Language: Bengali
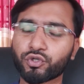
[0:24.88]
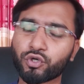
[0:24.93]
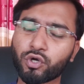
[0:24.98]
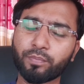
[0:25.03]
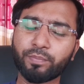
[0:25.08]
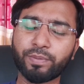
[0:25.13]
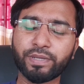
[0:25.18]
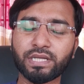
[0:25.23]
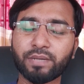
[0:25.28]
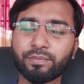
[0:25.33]

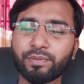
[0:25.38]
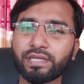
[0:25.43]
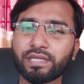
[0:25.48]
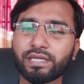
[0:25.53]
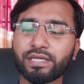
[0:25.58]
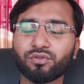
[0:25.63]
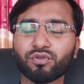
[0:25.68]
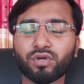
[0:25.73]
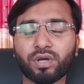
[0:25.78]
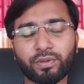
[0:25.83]
সব ভিটামিনই
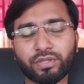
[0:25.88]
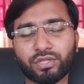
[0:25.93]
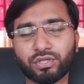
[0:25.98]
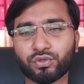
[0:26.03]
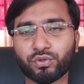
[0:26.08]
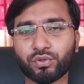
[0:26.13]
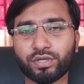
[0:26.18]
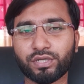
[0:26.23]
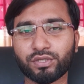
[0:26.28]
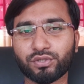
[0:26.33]
কিন্তু আমাদের
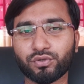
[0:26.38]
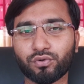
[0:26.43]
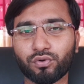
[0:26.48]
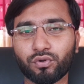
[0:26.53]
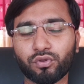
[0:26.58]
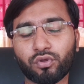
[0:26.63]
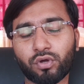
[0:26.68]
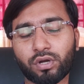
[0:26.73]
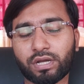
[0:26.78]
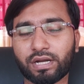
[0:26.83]
শরীরের জন্য
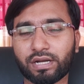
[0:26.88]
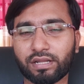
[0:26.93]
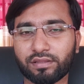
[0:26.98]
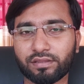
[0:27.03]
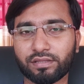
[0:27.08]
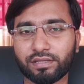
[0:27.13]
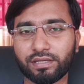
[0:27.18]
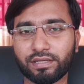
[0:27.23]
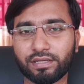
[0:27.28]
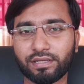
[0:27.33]
দরকার
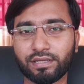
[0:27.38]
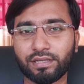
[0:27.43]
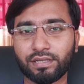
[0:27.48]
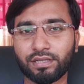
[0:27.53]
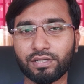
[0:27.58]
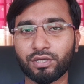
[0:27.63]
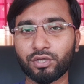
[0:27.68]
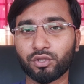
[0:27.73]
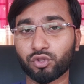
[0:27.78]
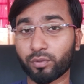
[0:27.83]
আছে
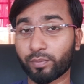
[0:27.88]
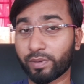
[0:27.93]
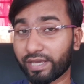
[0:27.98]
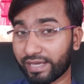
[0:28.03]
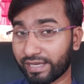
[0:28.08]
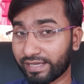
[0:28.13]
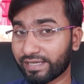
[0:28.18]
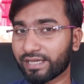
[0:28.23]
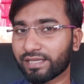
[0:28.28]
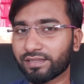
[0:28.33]
তবে
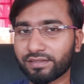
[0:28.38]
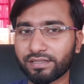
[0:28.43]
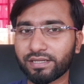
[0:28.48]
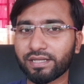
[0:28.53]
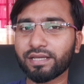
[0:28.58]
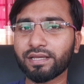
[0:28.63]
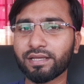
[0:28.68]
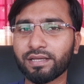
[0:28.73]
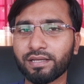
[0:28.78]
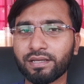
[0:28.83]
এই ক্ষেত্রে
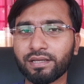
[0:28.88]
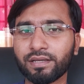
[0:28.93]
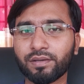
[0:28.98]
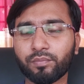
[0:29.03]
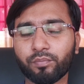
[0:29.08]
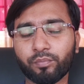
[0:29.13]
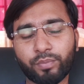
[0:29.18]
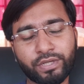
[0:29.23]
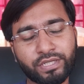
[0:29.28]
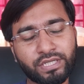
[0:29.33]

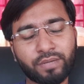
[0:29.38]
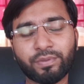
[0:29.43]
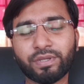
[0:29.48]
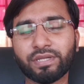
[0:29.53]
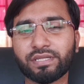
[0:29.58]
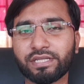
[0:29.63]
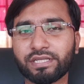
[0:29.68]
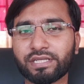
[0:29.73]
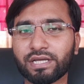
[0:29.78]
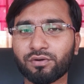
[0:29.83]

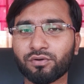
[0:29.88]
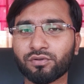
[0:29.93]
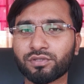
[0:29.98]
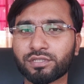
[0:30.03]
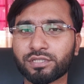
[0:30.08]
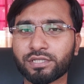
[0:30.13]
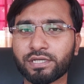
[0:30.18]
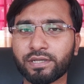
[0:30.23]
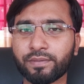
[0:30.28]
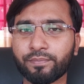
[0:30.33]
ভিটামিন ডিটা
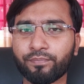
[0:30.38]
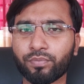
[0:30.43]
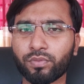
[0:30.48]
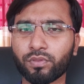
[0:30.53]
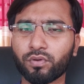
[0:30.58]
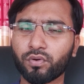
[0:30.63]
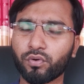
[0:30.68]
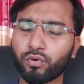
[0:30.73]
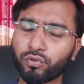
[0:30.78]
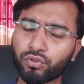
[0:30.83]
হচ্ছে
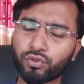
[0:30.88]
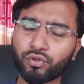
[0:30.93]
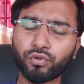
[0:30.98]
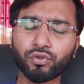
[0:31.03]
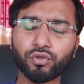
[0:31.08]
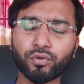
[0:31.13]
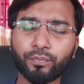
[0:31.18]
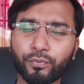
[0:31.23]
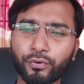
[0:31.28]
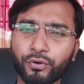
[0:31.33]

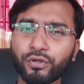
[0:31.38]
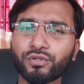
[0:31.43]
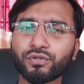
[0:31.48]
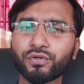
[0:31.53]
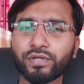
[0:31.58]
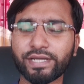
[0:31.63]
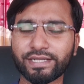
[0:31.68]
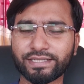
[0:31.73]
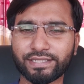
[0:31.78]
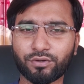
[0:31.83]
অত্যন্ত
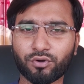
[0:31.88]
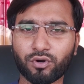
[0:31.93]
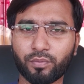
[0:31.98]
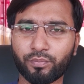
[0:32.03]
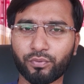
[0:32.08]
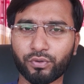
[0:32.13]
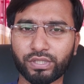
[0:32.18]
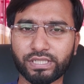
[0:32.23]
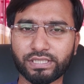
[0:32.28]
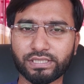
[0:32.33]
প্রয়োজনীয় একটি
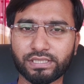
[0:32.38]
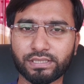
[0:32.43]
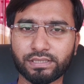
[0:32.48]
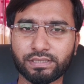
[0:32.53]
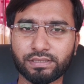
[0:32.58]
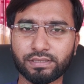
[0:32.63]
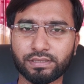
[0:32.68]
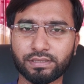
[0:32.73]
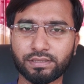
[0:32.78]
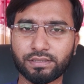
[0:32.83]
কম্পোনেন্ট
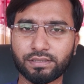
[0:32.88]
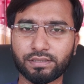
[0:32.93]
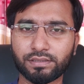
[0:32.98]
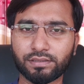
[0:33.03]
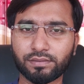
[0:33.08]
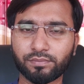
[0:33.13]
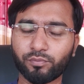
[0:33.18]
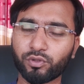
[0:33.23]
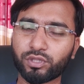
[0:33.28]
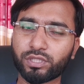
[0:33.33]

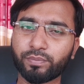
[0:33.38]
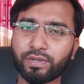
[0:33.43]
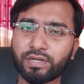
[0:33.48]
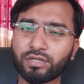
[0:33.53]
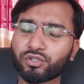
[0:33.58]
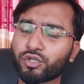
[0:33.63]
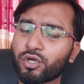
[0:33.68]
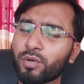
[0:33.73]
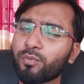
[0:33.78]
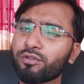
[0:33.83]
বলতে
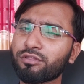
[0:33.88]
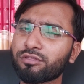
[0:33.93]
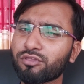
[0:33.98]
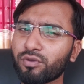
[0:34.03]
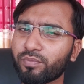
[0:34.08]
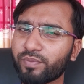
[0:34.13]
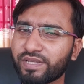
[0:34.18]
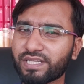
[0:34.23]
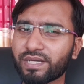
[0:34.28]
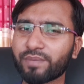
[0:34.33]
পারেন সমস্ত
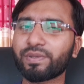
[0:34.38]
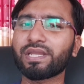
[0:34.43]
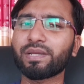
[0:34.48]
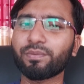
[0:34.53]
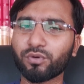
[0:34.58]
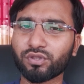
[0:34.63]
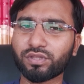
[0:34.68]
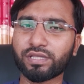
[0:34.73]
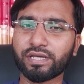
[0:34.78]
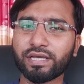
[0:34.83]

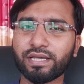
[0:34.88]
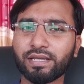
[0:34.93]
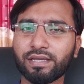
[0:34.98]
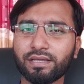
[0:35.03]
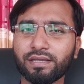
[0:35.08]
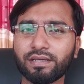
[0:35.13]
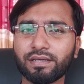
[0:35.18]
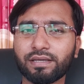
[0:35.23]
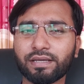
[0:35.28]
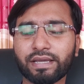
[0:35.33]
ভিটামিনের মধ্যে
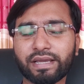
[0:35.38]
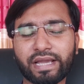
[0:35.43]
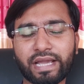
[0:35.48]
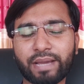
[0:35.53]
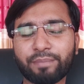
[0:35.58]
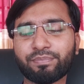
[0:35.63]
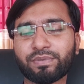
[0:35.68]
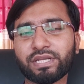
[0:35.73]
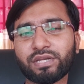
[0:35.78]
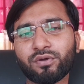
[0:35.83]

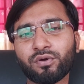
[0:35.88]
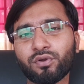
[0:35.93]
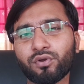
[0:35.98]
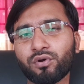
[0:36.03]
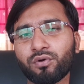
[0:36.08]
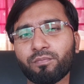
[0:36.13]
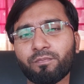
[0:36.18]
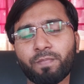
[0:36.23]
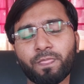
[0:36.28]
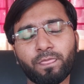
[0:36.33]
ক্যাপ্টেন
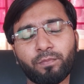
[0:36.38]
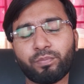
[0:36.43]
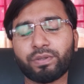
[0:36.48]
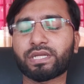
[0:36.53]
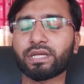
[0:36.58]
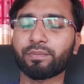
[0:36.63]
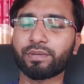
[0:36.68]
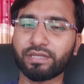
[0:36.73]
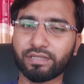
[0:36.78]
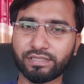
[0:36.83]
হলো
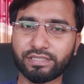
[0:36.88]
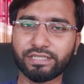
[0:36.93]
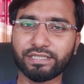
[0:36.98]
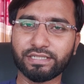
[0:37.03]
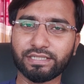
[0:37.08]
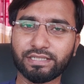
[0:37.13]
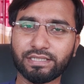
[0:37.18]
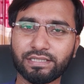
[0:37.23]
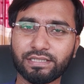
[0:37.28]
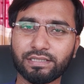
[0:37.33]
ভিটামিন ডি